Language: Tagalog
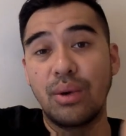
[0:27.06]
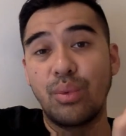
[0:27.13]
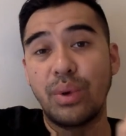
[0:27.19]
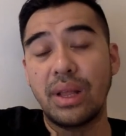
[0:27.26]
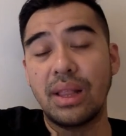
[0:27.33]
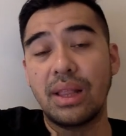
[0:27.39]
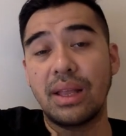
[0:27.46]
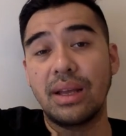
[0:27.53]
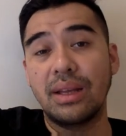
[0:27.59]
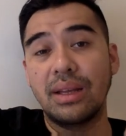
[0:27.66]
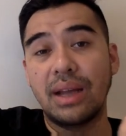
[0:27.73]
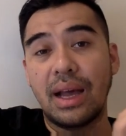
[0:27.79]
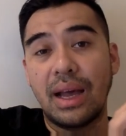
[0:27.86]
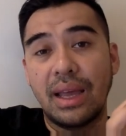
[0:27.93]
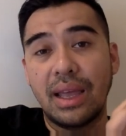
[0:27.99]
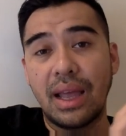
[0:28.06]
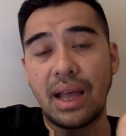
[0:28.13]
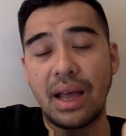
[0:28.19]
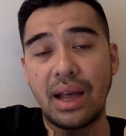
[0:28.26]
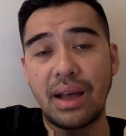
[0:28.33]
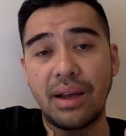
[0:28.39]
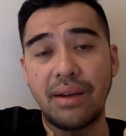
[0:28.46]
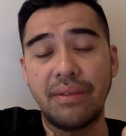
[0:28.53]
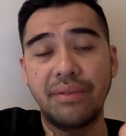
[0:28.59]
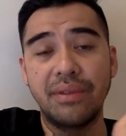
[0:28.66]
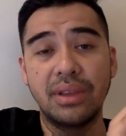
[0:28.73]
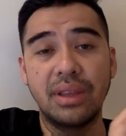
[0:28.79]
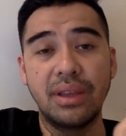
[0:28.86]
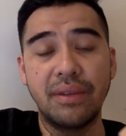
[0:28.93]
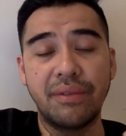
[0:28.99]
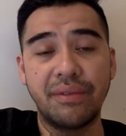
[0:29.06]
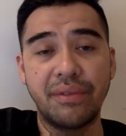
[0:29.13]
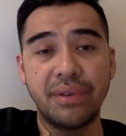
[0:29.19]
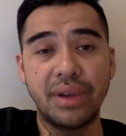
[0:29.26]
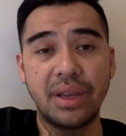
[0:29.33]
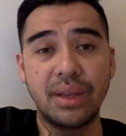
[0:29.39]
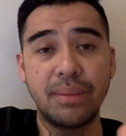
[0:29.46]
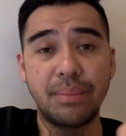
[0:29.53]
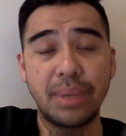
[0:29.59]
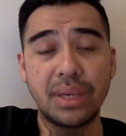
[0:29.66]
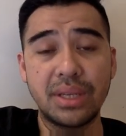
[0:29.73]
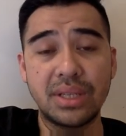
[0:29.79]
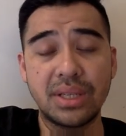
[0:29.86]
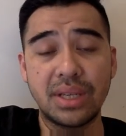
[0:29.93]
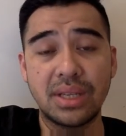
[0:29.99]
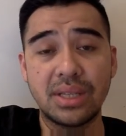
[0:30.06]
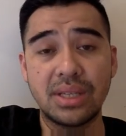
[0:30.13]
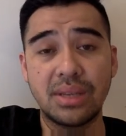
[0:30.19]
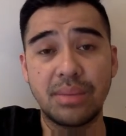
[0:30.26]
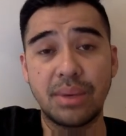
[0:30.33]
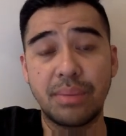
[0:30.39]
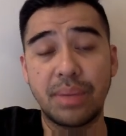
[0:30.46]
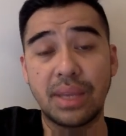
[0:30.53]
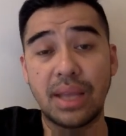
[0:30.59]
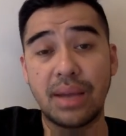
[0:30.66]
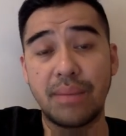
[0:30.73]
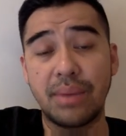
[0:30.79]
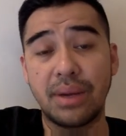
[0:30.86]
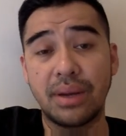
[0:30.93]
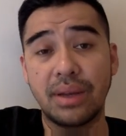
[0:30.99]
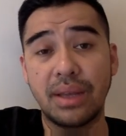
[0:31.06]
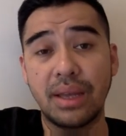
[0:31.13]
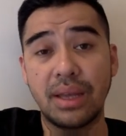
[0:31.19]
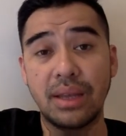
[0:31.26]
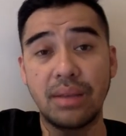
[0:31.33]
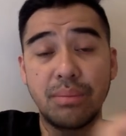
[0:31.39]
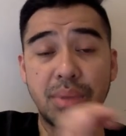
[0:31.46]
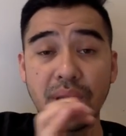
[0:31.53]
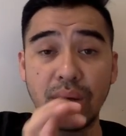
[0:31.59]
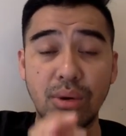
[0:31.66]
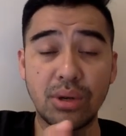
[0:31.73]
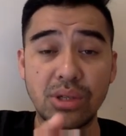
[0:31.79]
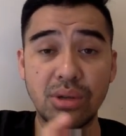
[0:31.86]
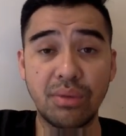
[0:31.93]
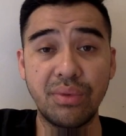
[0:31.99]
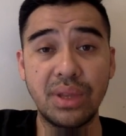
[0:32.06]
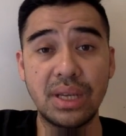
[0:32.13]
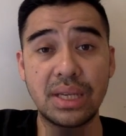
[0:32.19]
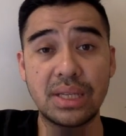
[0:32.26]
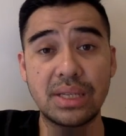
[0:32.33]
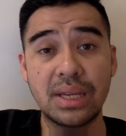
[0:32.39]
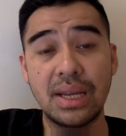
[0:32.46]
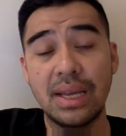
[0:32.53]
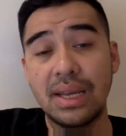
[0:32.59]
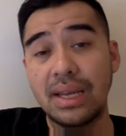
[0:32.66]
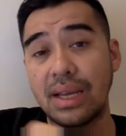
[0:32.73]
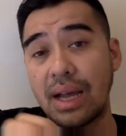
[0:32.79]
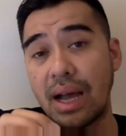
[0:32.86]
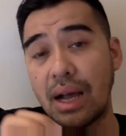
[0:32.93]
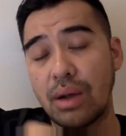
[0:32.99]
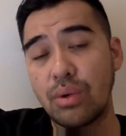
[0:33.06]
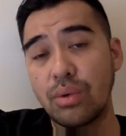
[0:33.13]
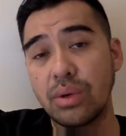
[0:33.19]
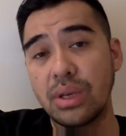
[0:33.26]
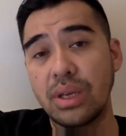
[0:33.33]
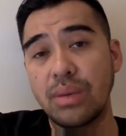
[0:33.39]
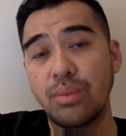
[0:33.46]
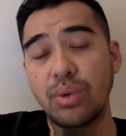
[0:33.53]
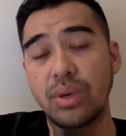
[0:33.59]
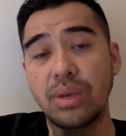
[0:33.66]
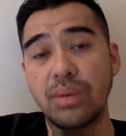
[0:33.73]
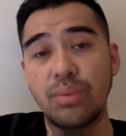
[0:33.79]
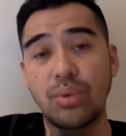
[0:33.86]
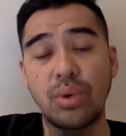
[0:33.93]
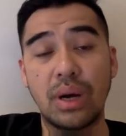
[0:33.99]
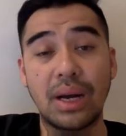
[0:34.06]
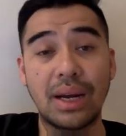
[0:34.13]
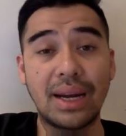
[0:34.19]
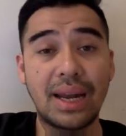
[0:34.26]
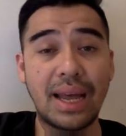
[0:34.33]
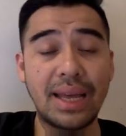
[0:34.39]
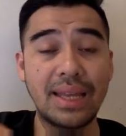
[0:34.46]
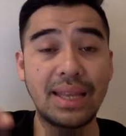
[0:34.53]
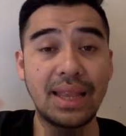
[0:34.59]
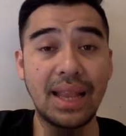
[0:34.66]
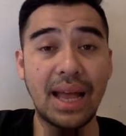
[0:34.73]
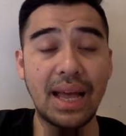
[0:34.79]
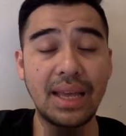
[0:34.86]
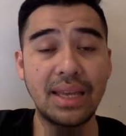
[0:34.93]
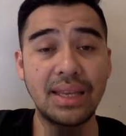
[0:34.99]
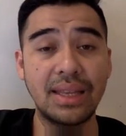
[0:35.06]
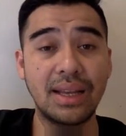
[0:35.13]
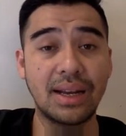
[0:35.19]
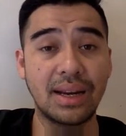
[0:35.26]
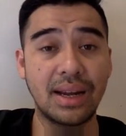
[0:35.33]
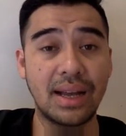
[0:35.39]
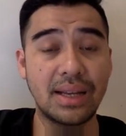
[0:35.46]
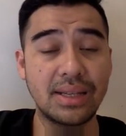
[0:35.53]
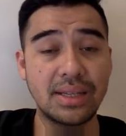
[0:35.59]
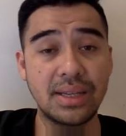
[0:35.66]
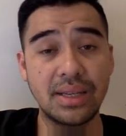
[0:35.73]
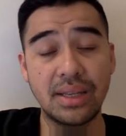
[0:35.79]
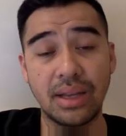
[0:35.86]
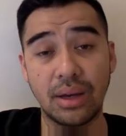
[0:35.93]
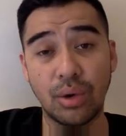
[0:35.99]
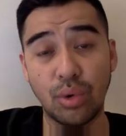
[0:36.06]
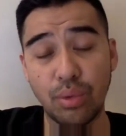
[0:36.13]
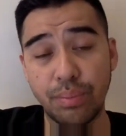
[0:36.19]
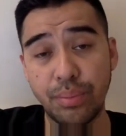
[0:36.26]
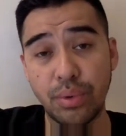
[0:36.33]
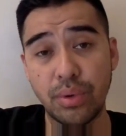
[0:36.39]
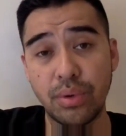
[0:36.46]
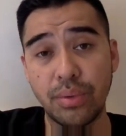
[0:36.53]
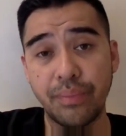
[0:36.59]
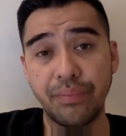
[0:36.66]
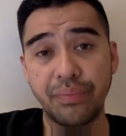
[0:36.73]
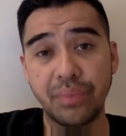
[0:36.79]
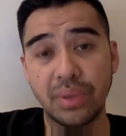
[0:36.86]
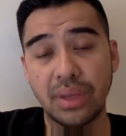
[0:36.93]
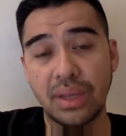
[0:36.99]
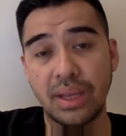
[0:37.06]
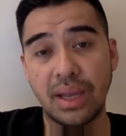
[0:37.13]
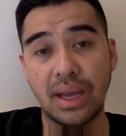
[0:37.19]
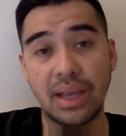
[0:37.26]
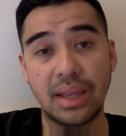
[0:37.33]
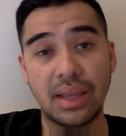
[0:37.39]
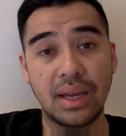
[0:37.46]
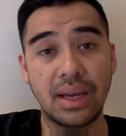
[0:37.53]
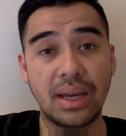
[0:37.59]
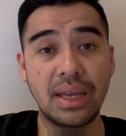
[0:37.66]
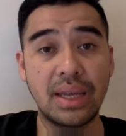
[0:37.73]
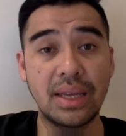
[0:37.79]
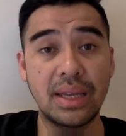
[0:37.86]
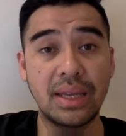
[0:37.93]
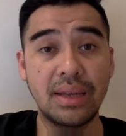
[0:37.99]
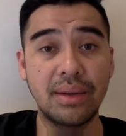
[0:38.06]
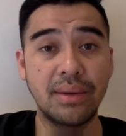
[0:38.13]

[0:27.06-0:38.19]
Well, I have different patients na magpatabang. And because of this, akong gihimo-himo ang lain-lain na klase na grupo na atay